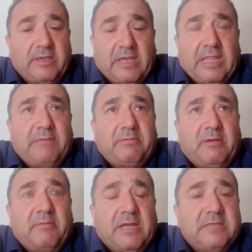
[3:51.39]
cada vez
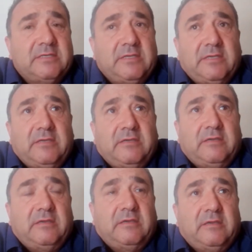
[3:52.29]
va más
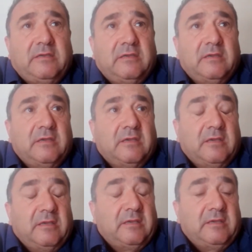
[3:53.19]
y,
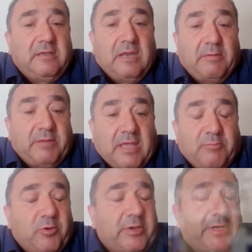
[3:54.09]
y la
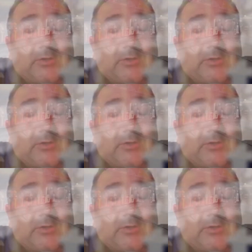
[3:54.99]
verdad pues que no